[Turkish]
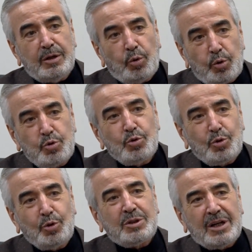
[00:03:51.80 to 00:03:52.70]
orucun
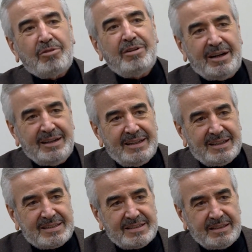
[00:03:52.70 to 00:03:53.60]
ruhu takva
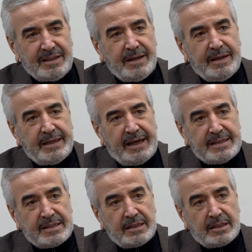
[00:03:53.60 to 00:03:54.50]
aslında. Yani
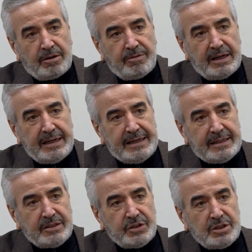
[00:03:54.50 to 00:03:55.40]
insanı takvaya
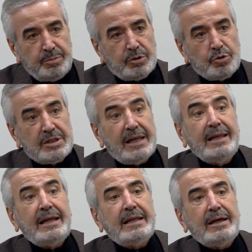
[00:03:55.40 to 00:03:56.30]
erdirici bir
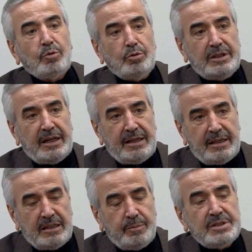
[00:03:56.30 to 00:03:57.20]
özellikle onun yerine
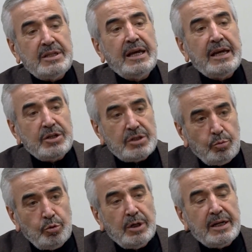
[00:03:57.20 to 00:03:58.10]
getirmesi,
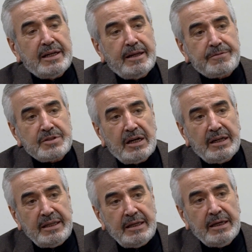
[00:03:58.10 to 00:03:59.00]
İşte bu
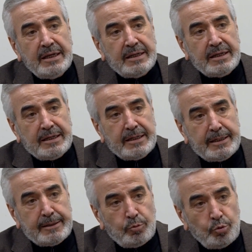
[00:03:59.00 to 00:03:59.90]
nefsani e,
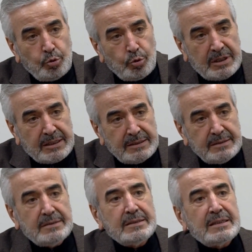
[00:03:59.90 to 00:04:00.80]

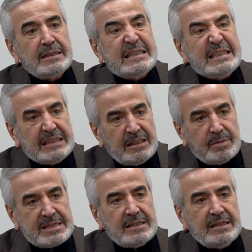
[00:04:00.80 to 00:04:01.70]
duyguların
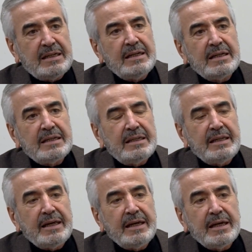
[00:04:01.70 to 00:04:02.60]
kırılması da
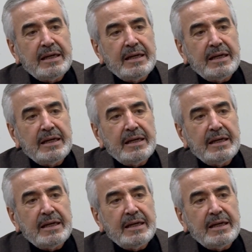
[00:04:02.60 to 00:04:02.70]
yine